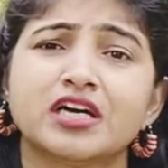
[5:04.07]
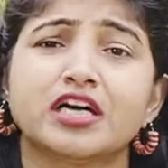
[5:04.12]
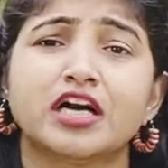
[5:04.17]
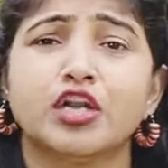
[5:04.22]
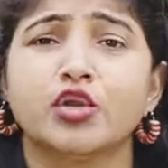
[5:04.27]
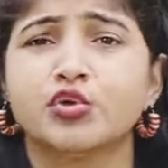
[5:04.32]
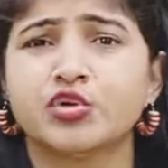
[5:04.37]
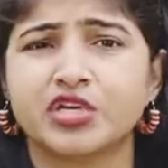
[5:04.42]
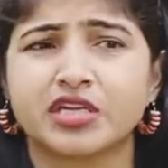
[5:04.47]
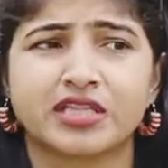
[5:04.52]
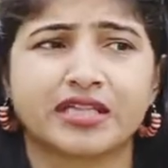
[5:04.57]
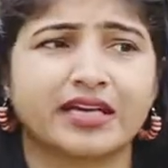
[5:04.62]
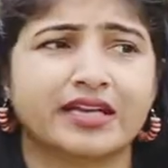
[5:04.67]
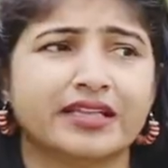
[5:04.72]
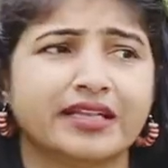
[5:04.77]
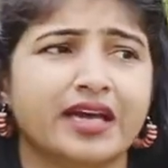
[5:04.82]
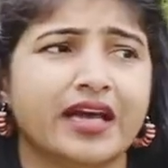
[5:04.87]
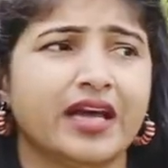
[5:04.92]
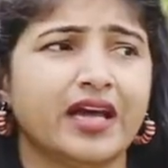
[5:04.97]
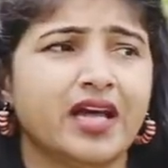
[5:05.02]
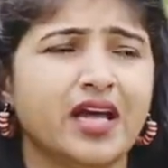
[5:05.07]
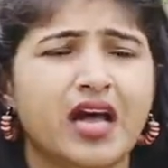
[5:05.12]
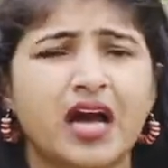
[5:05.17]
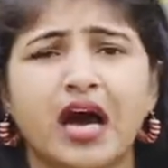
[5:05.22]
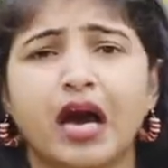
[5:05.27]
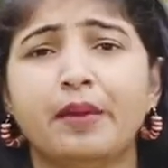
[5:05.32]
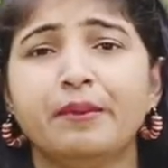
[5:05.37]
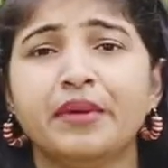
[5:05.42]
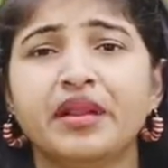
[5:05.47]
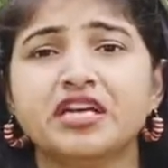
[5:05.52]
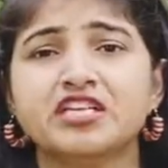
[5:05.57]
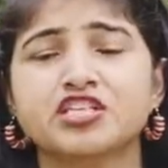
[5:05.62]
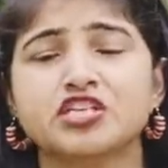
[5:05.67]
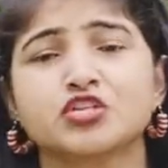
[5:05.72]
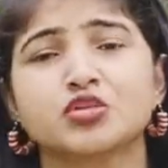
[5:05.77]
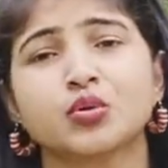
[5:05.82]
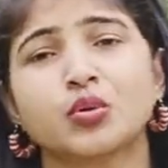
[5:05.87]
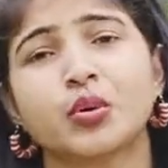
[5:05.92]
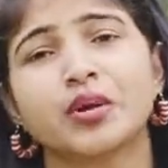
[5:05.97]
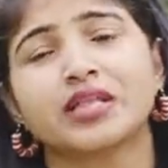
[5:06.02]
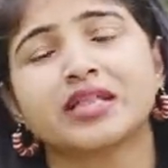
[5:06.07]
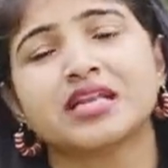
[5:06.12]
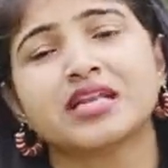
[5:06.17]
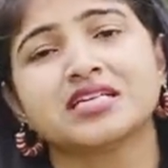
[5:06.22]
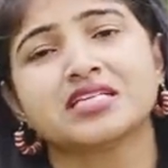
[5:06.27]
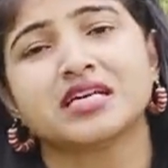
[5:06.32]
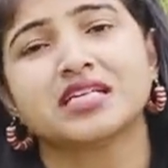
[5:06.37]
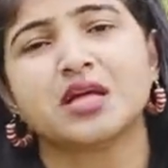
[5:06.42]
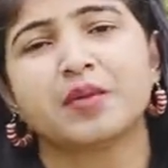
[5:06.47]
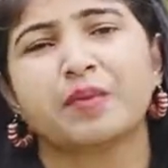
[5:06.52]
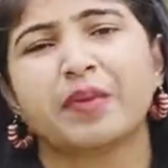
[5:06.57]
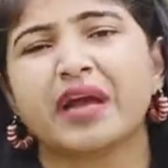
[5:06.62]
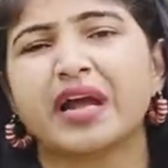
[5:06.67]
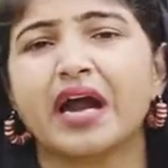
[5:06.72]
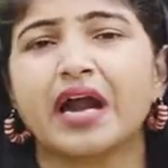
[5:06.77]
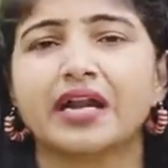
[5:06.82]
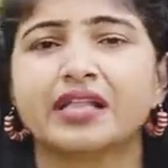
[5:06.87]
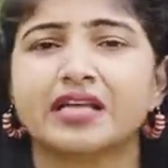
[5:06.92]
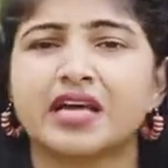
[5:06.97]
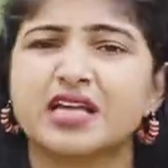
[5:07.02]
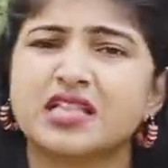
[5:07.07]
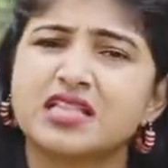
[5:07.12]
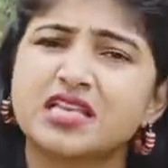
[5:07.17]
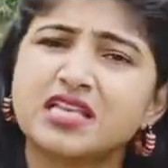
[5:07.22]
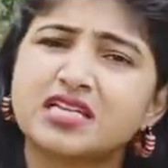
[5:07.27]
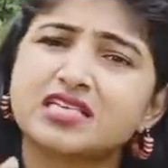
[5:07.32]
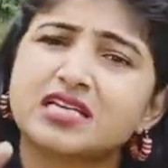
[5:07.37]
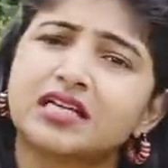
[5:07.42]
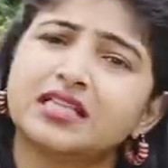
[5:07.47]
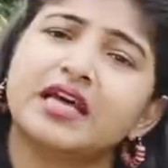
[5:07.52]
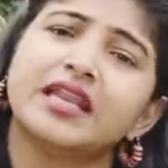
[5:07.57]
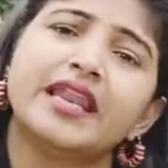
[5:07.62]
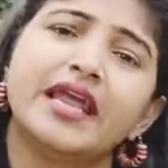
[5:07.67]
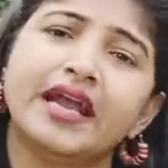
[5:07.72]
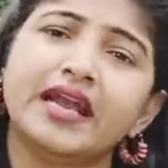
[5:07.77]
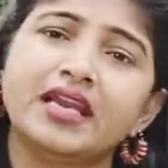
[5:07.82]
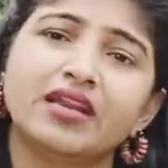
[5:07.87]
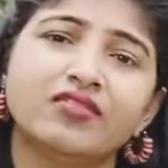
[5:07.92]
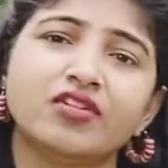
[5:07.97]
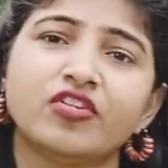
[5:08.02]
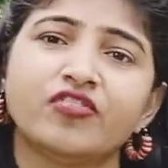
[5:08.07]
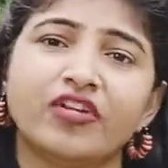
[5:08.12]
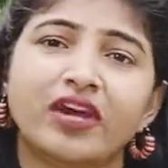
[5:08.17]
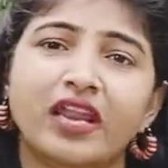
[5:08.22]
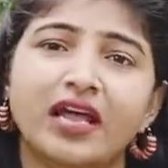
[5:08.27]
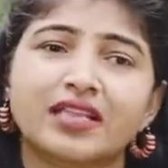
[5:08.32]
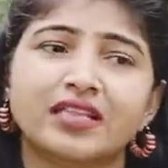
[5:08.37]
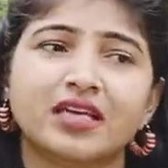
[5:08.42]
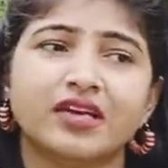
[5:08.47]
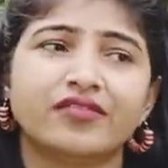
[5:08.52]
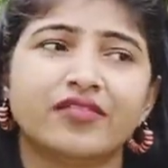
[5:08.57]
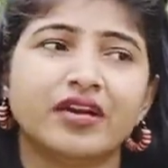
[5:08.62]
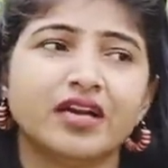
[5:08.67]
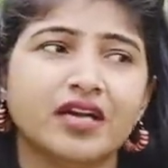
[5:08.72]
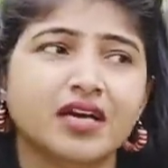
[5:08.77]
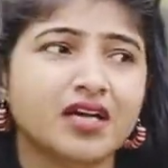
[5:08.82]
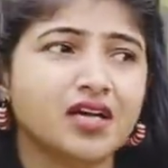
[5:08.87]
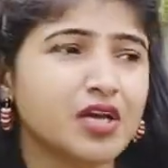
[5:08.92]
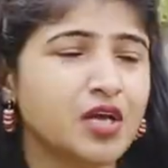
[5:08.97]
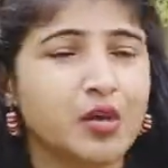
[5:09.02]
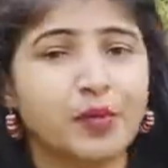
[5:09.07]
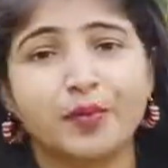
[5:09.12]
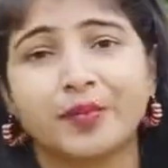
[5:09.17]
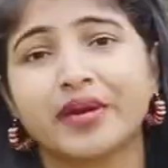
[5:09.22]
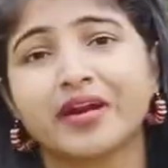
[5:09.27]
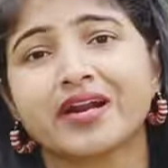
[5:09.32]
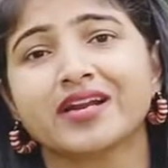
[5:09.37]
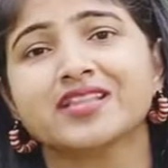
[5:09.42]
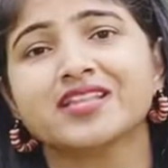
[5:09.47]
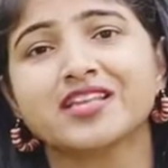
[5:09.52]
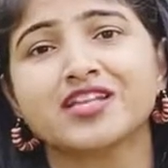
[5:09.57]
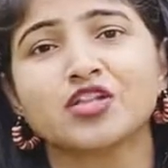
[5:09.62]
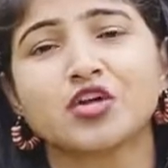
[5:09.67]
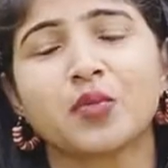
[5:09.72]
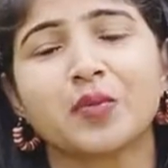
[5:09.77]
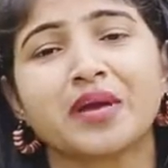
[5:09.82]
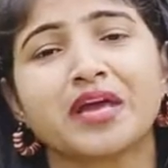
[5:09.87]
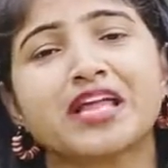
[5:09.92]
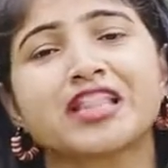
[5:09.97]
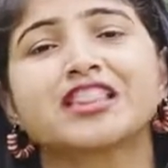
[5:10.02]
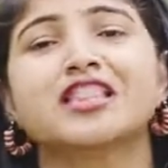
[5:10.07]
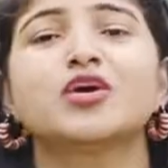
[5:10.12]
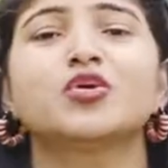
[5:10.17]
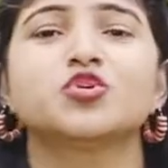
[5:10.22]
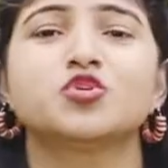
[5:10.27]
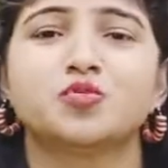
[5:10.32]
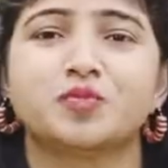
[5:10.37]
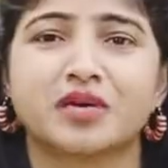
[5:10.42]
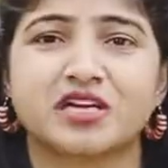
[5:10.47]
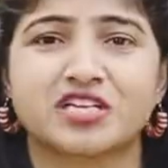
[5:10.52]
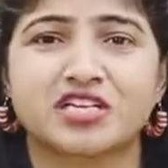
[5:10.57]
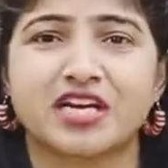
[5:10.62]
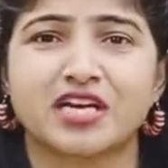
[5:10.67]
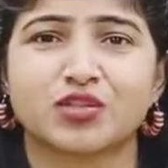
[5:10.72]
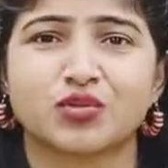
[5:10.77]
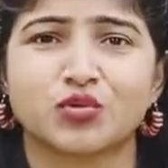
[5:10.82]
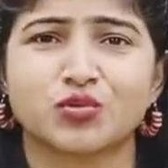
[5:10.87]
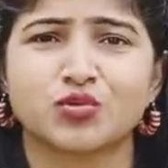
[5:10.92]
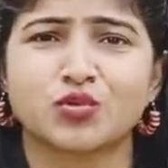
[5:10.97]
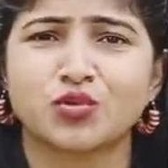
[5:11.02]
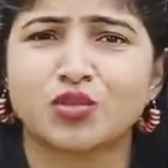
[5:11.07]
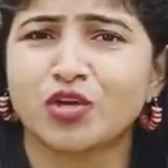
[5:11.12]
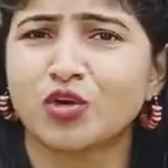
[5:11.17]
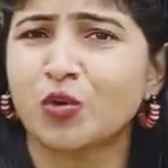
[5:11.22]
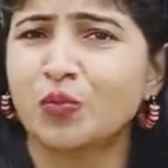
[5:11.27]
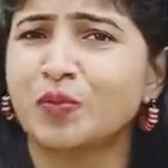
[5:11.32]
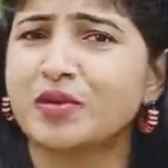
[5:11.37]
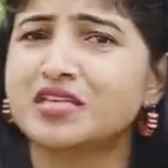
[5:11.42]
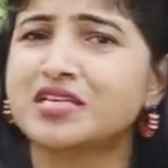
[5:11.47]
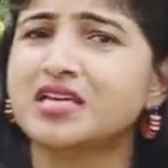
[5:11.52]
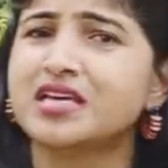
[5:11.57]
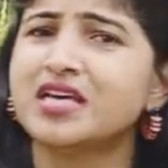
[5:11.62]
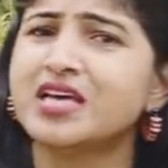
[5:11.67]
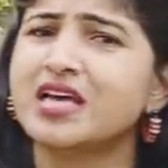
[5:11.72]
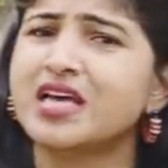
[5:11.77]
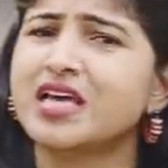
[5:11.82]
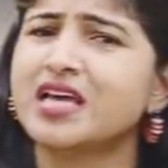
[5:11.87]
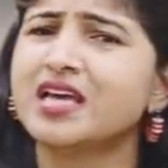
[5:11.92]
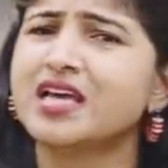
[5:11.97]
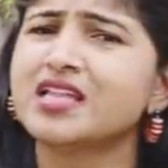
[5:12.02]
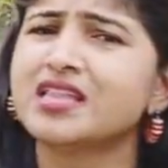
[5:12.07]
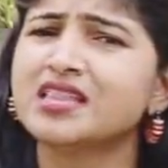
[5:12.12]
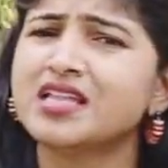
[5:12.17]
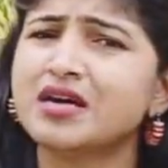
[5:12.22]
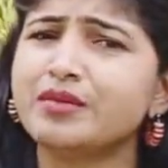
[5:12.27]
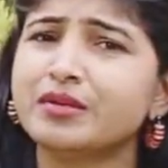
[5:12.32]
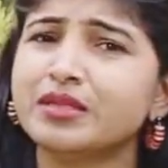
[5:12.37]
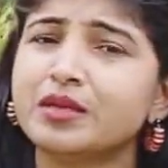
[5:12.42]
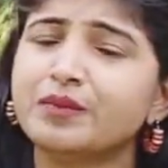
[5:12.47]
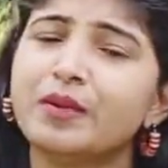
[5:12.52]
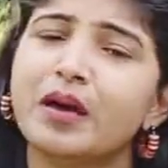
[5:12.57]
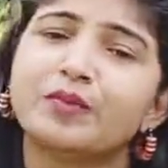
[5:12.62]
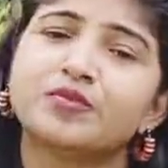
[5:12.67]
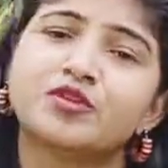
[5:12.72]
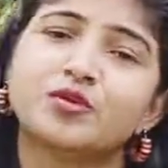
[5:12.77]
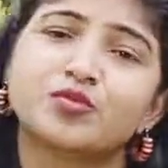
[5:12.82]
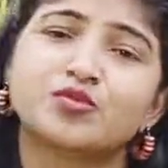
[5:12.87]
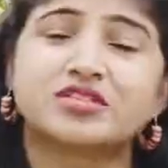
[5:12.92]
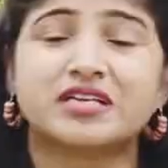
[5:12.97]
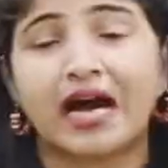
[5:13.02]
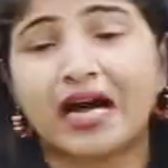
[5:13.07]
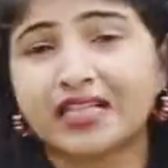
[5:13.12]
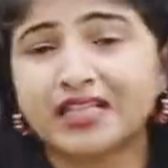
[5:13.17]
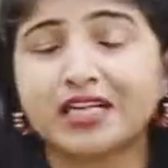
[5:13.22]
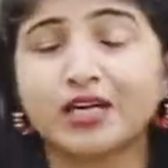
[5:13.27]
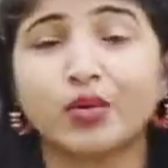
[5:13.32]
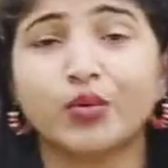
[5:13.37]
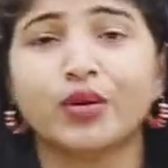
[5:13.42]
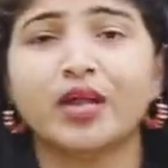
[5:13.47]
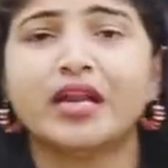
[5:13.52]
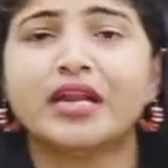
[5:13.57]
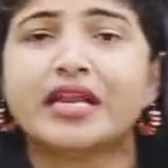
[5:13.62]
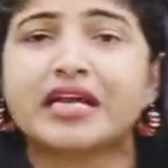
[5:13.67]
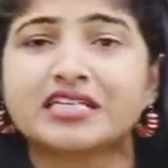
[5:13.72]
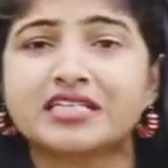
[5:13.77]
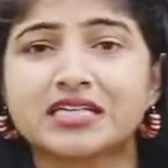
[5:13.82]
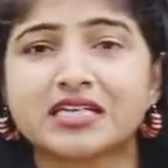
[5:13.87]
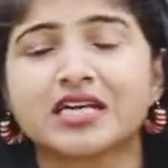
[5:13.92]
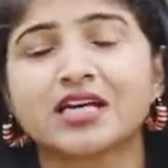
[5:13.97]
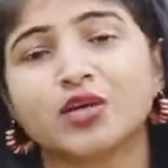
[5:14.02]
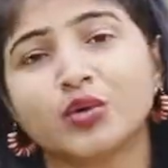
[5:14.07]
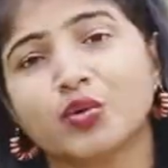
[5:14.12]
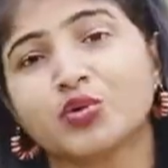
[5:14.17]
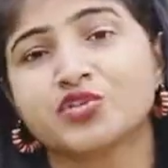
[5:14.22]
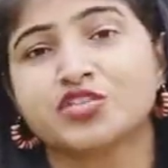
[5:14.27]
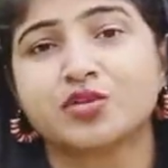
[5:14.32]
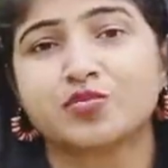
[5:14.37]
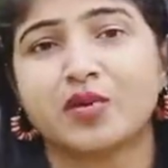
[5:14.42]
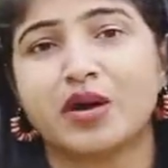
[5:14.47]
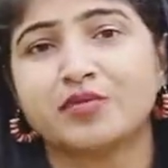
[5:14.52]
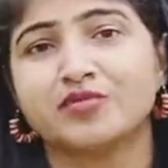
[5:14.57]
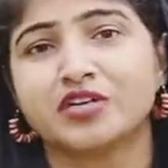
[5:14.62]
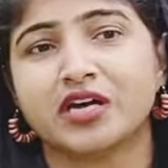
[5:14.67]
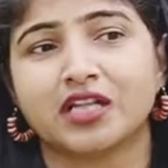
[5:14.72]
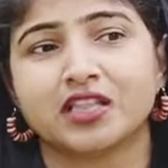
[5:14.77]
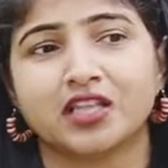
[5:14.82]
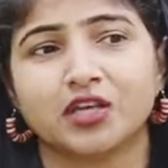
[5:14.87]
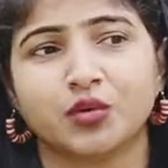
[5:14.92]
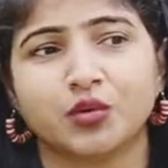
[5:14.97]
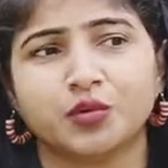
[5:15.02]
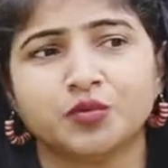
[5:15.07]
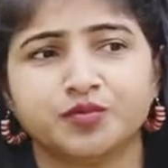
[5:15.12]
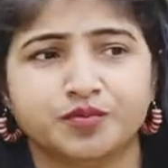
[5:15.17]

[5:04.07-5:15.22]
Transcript: कलुषित कर दिया है हमने चीज़ों को इतना ज़्यादा बिगाड़ दिया इतनी ज़्यादा नेगेटिविटी फैला दी है वरना प्रकृति ने तो हमें कितना कुछ बख्शा है दोस्तों देखो पीछे कितना मतलब आप जब जाते हो ना नेचर के क्लोज जब आप जाते हो